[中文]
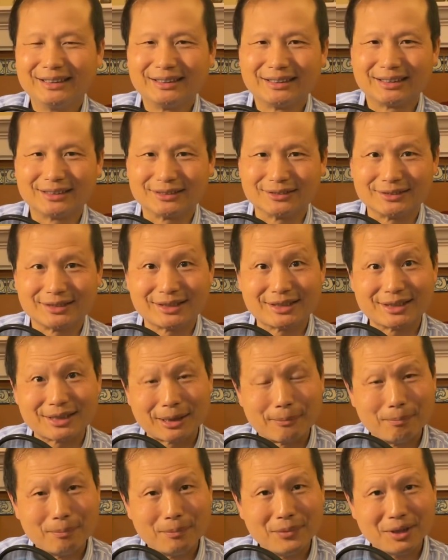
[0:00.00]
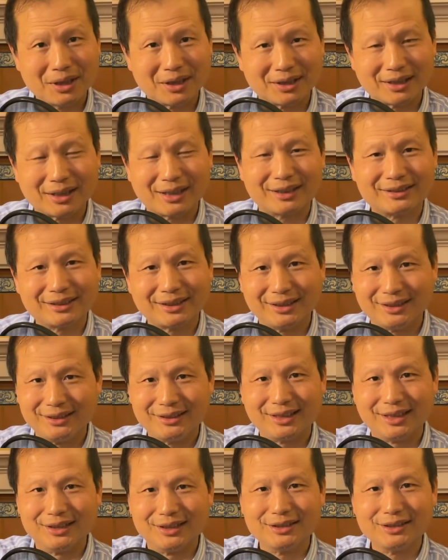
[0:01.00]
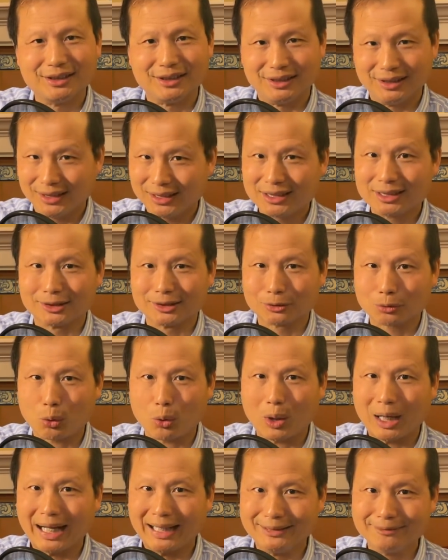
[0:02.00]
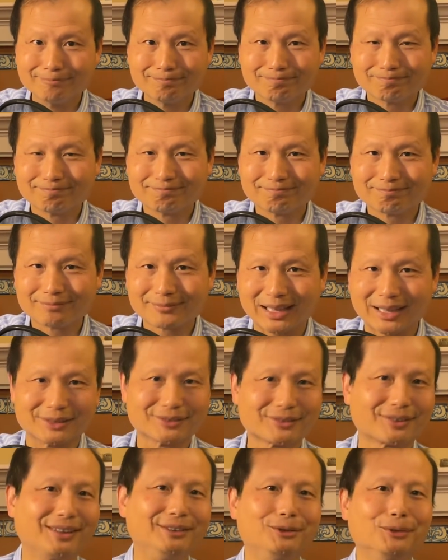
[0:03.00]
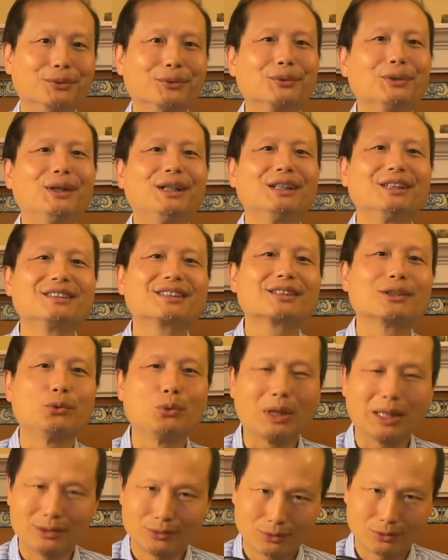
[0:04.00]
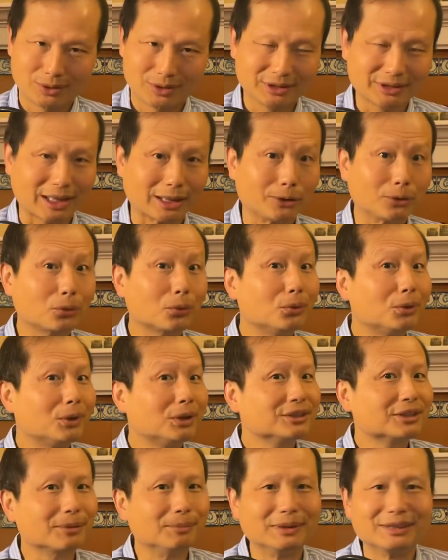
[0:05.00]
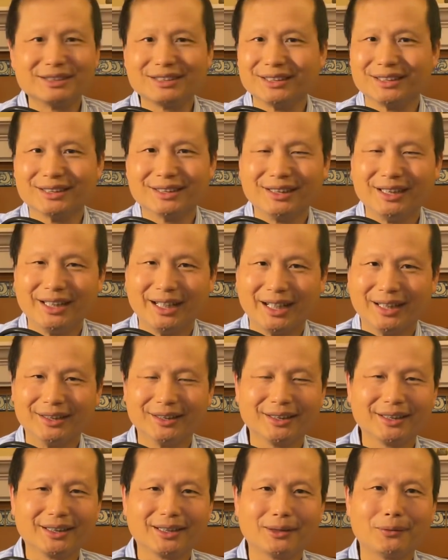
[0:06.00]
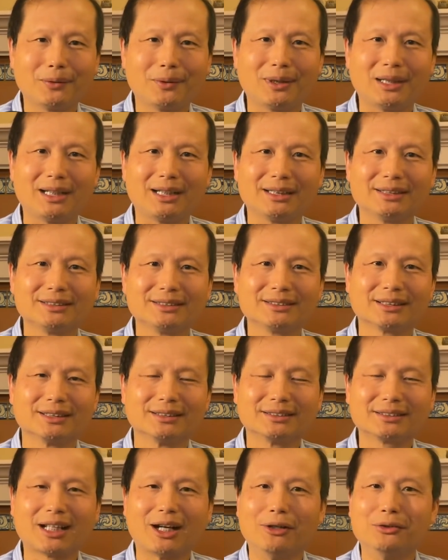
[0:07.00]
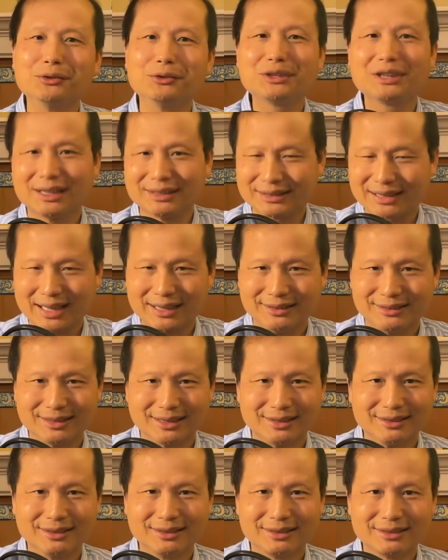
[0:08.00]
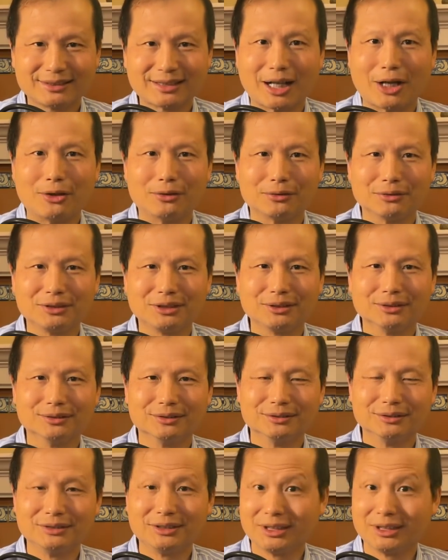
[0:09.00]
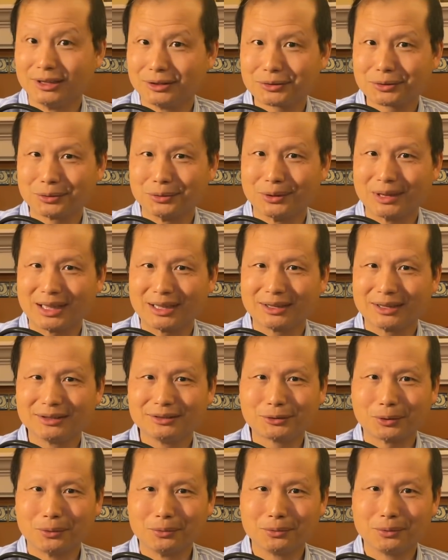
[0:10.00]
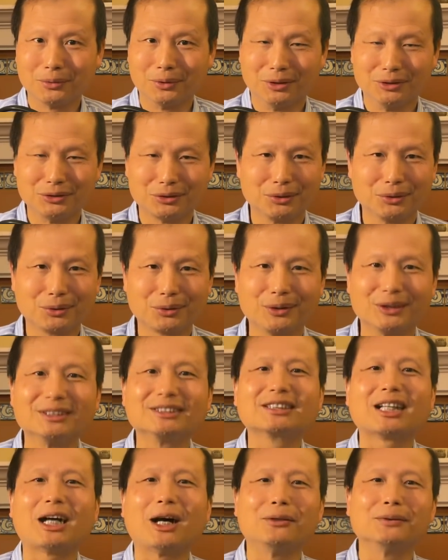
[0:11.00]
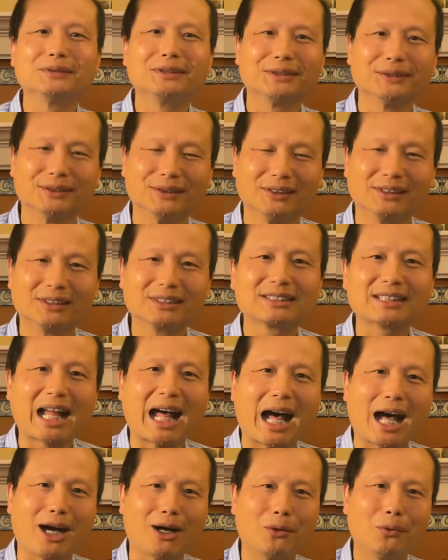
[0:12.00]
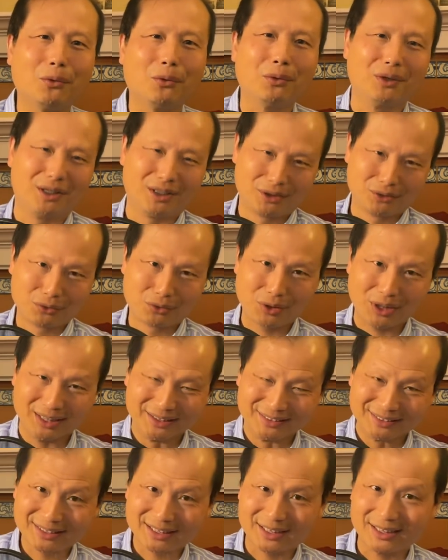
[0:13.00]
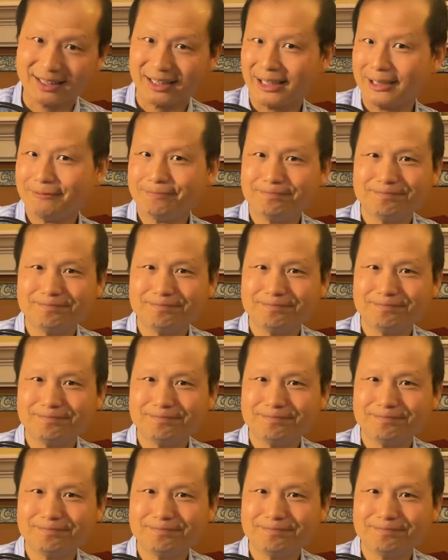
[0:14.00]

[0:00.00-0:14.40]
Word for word: 那就歼灭了敌人一个团。那如果志愿军再多这么几个连的话，这个朝鲜战争早就结束了，中国军队早就大获全胜了。